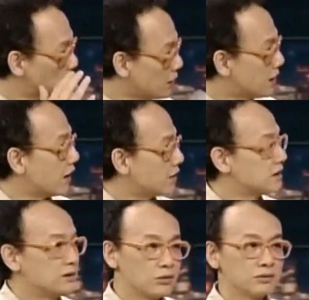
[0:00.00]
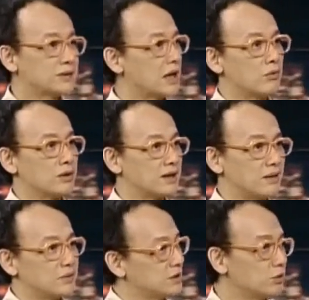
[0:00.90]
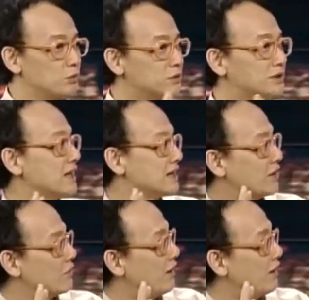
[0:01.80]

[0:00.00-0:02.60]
最好的，这都是在过程，都不是在